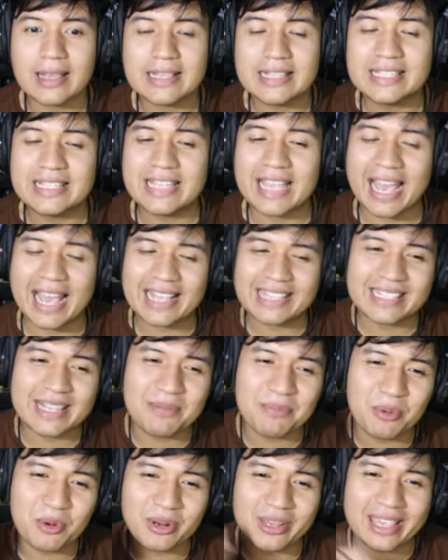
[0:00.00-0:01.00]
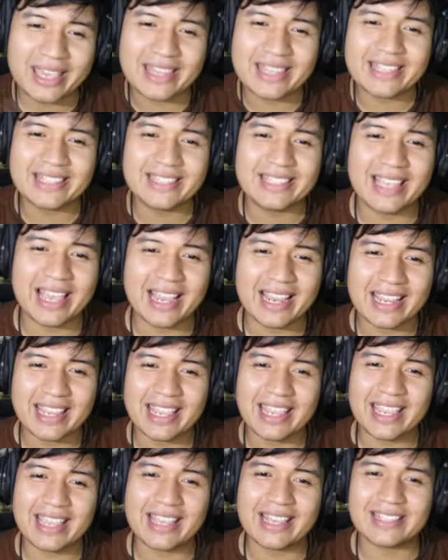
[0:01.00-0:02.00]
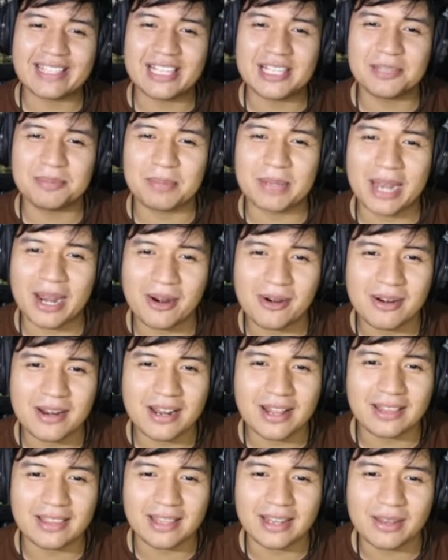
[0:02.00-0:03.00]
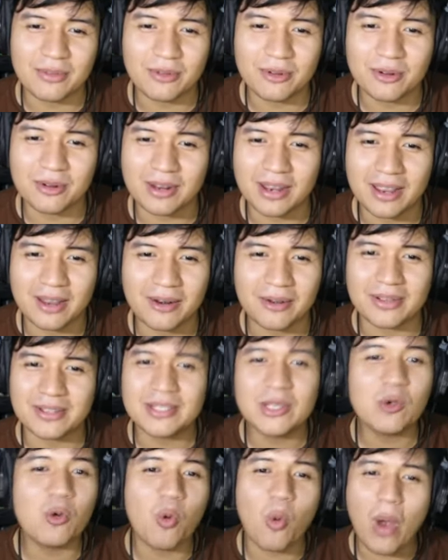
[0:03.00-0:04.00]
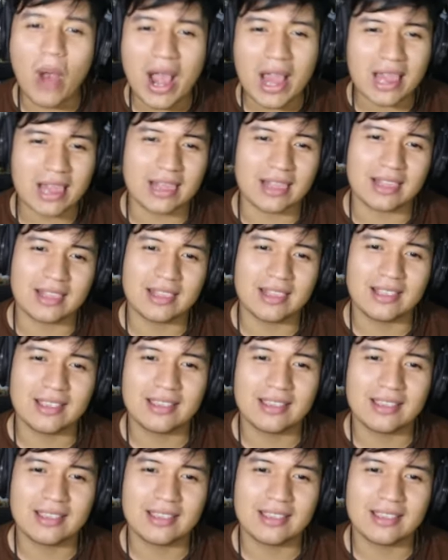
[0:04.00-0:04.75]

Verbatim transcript: Ya sé por qué decían que se inspiraron en el teléfono negro, es igual.